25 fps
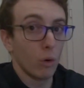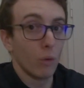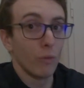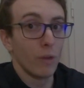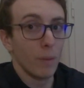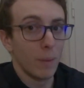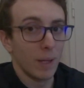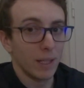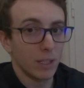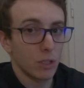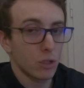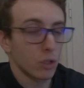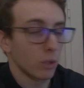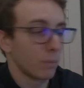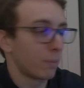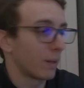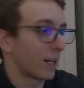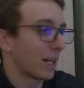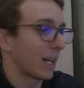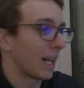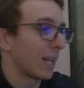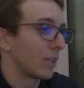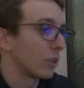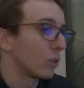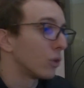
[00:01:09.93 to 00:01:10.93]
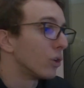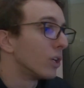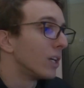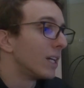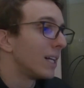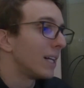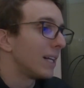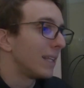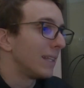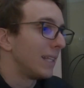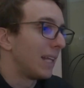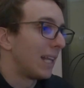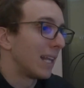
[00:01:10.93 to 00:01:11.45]
ovviamente sto parlando
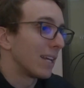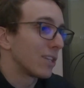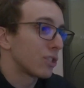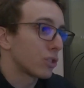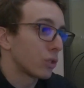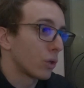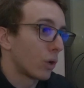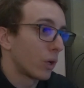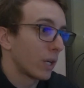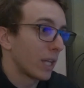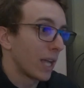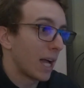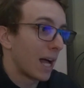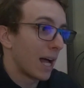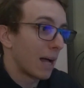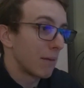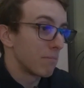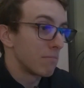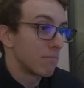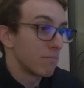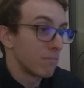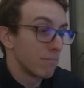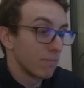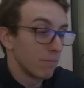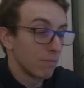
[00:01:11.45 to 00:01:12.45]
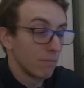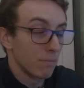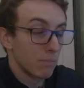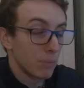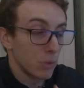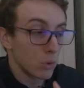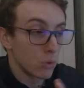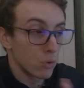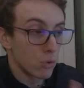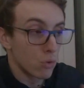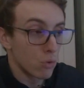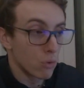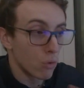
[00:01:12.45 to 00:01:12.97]
della storia mh, mm,
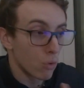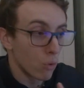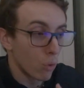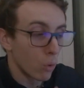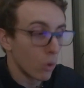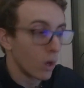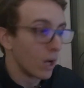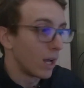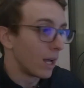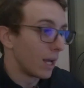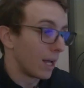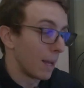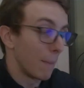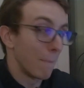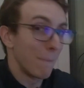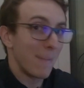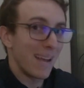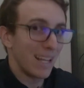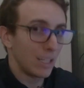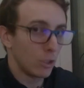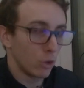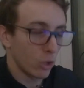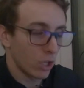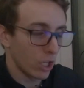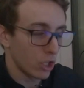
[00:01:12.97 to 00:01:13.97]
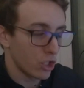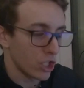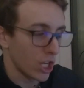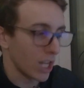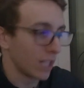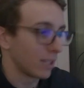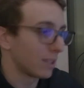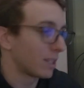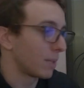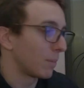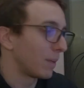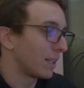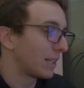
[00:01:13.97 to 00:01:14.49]
più eh, medio video
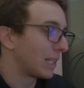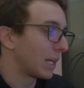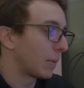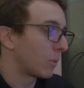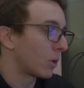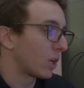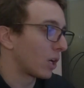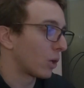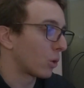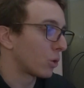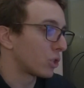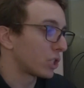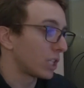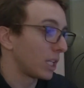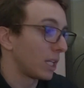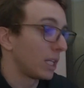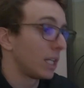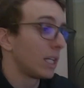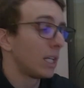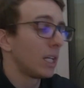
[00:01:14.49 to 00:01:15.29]
recente, mettiamola così.